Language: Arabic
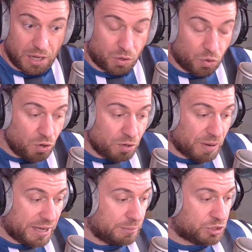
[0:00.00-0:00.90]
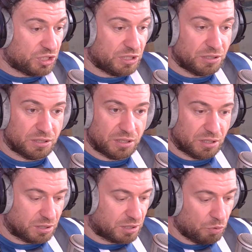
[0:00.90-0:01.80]
كل ما يمشي
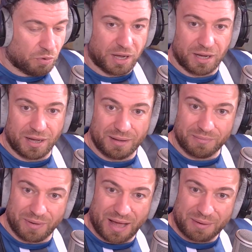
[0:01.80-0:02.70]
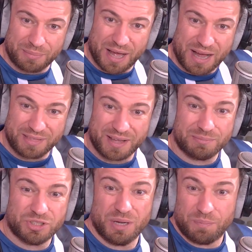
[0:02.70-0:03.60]
آه، توا غربي اكثر
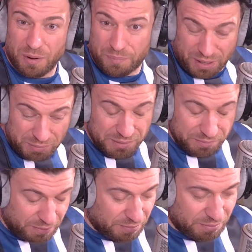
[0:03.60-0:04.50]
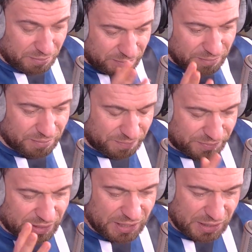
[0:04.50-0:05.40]
مشى بوب رغم
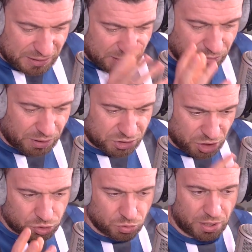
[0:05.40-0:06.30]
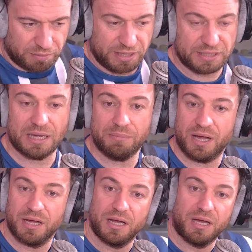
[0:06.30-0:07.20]
هي توا شكشوكه ولات اما
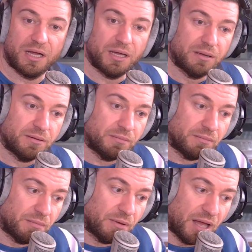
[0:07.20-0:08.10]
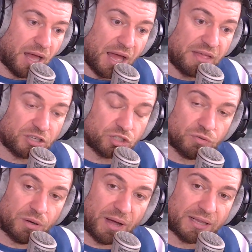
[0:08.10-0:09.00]
هذا
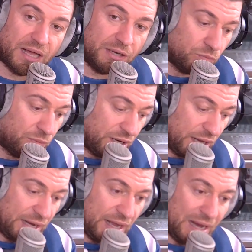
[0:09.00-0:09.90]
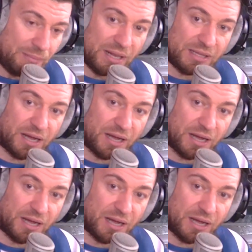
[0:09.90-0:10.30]
شنو معناتها اليوم الاغاني غنيت برشا